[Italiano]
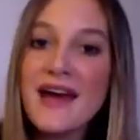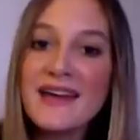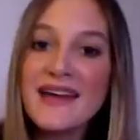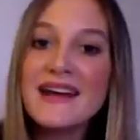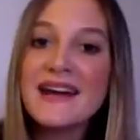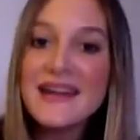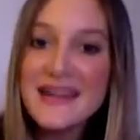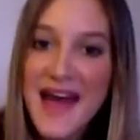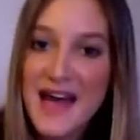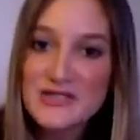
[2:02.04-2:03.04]
che
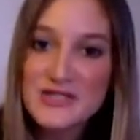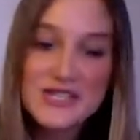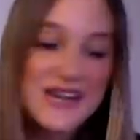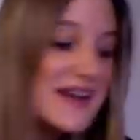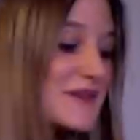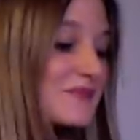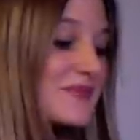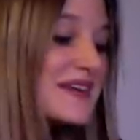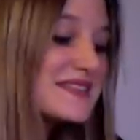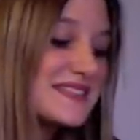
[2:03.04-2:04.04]
rinasce.
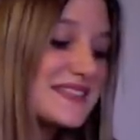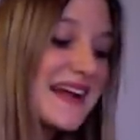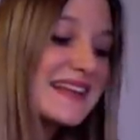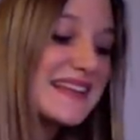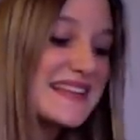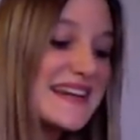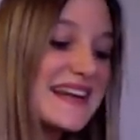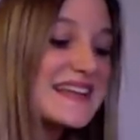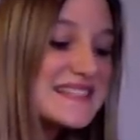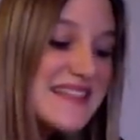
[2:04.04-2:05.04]
Si tratta del
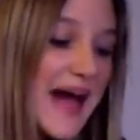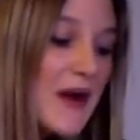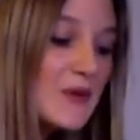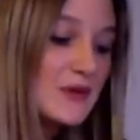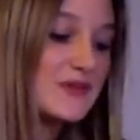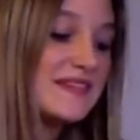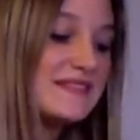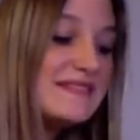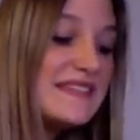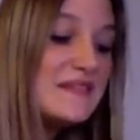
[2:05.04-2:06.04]
restauro di
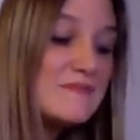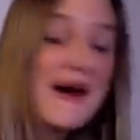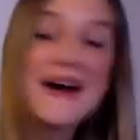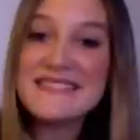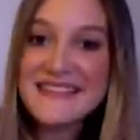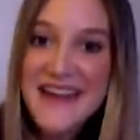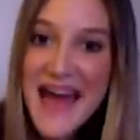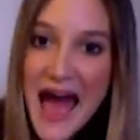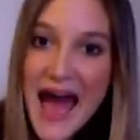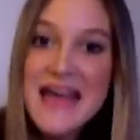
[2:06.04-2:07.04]

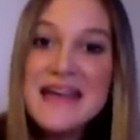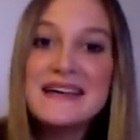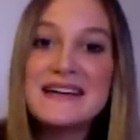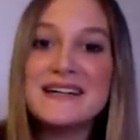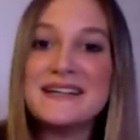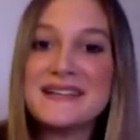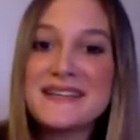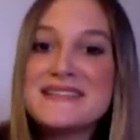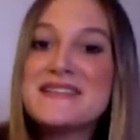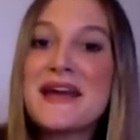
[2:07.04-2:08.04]
Nimatra, eh,
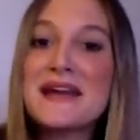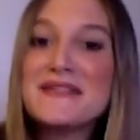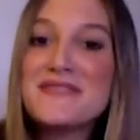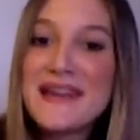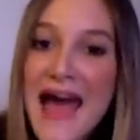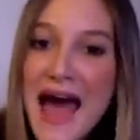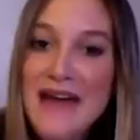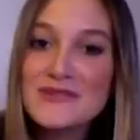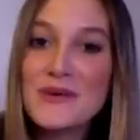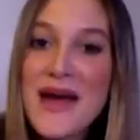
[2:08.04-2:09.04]
che si è
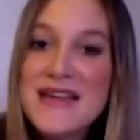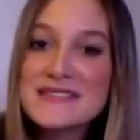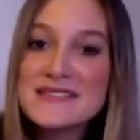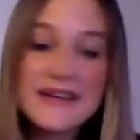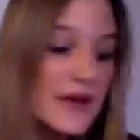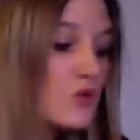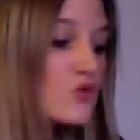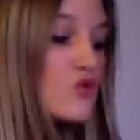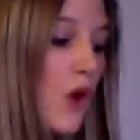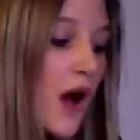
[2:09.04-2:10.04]
rivelato essere
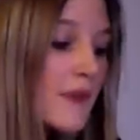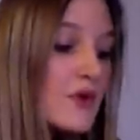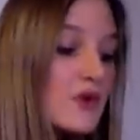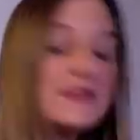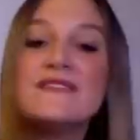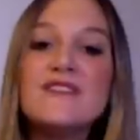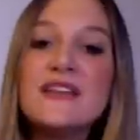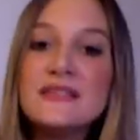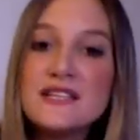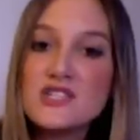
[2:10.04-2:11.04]
un uomo di
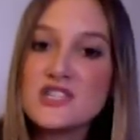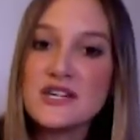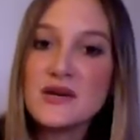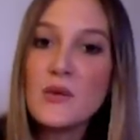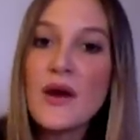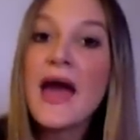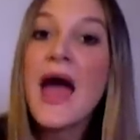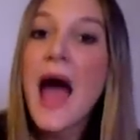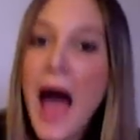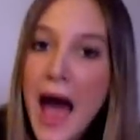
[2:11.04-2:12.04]
25
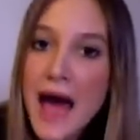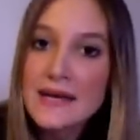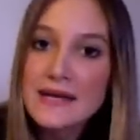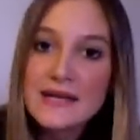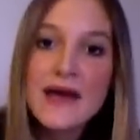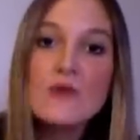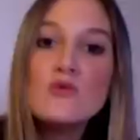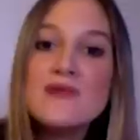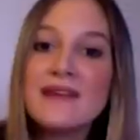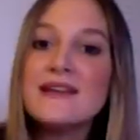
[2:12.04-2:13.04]
anni, è
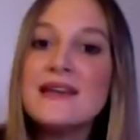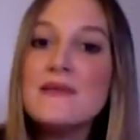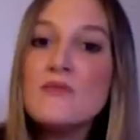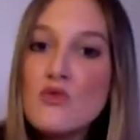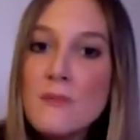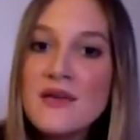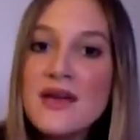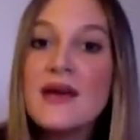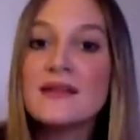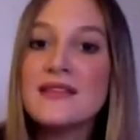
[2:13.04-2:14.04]
una delle
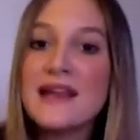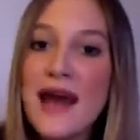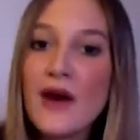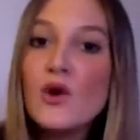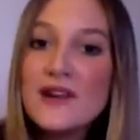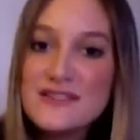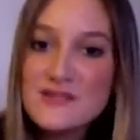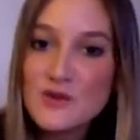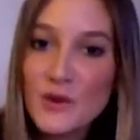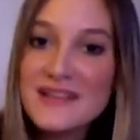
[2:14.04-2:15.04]
mummie della
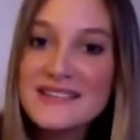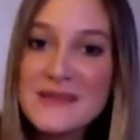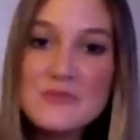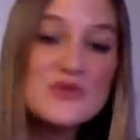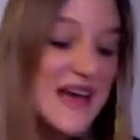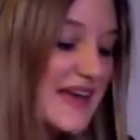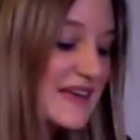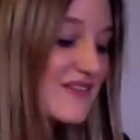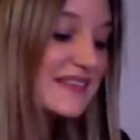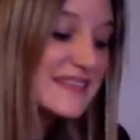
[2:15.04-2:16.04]
collezione dei
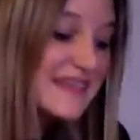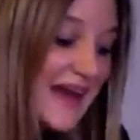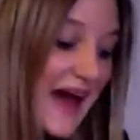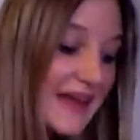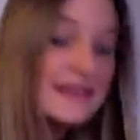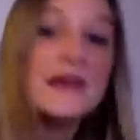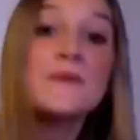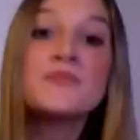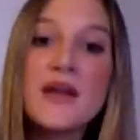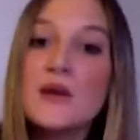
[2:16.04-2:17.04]
musei vaticani
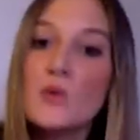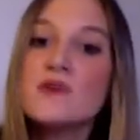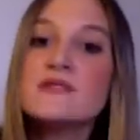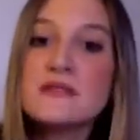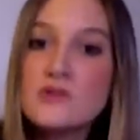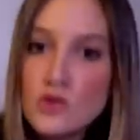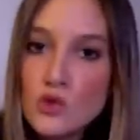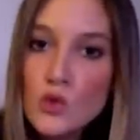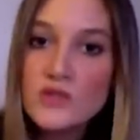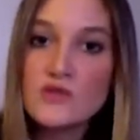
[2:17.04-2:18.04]
e questi
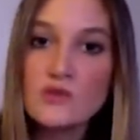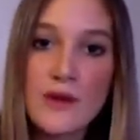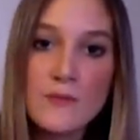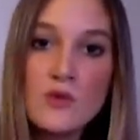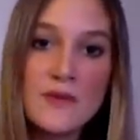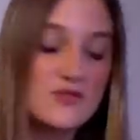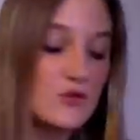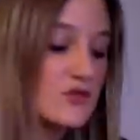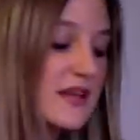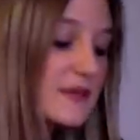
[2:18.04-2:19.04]
studi sulla mummia
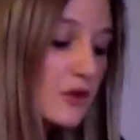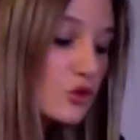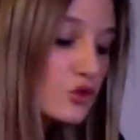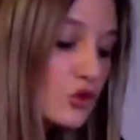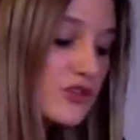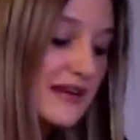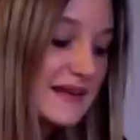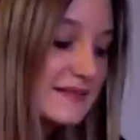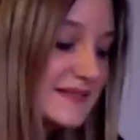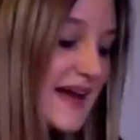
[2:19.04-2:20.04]
sono stati condotti
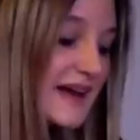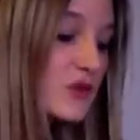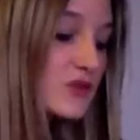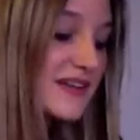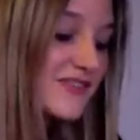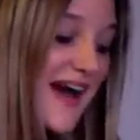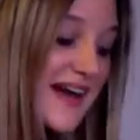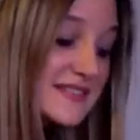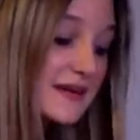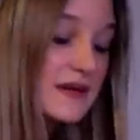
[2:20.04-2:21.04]
all'interno del
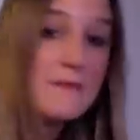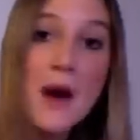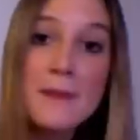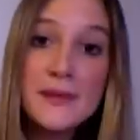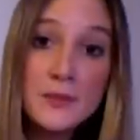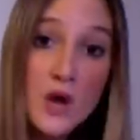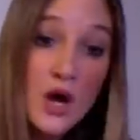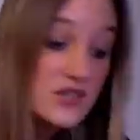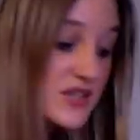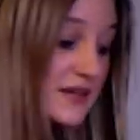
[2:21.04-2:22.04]
Vatican Mummy
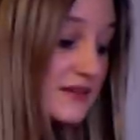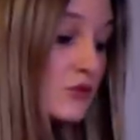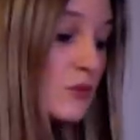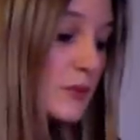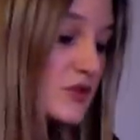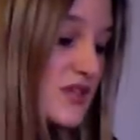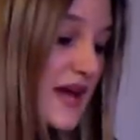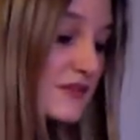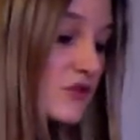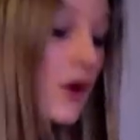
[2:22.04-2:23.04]
Project, un
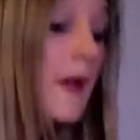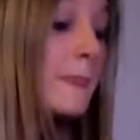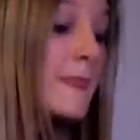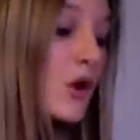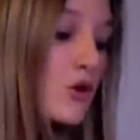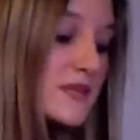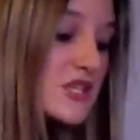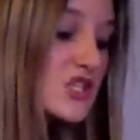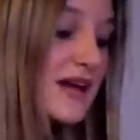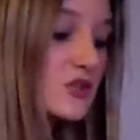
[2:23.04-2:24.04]
progetto
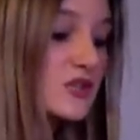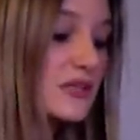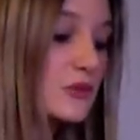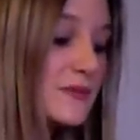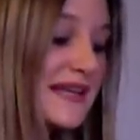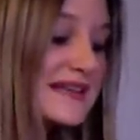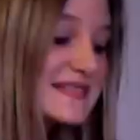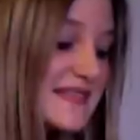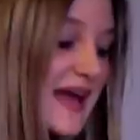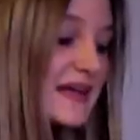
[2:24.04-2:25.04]
cominciato nel
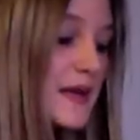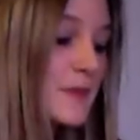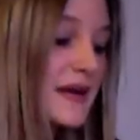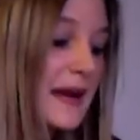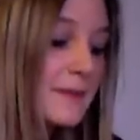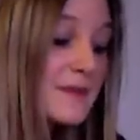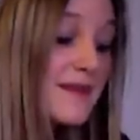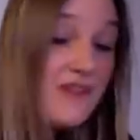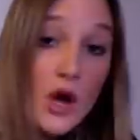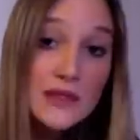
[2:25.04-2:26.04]
2006 che per la
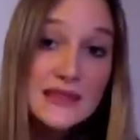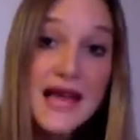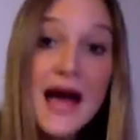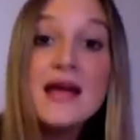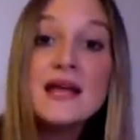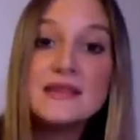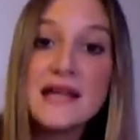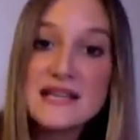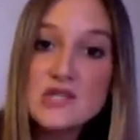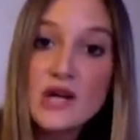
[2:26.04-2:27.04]
prima volta
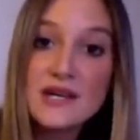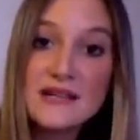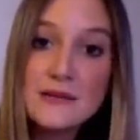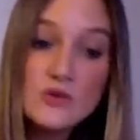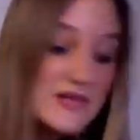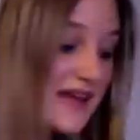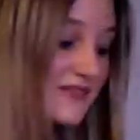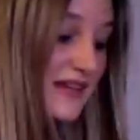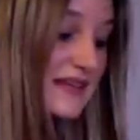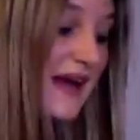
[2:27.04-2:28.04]
nella storia dei
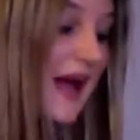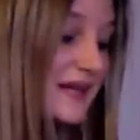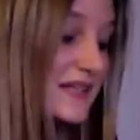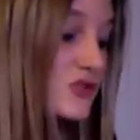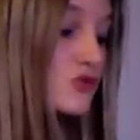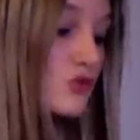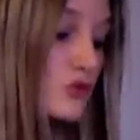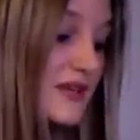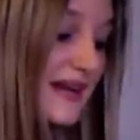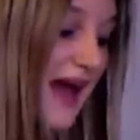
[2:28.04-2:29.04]
musei vaticani
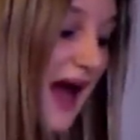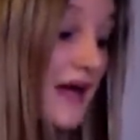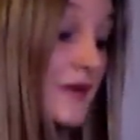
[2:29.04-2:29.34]
studierà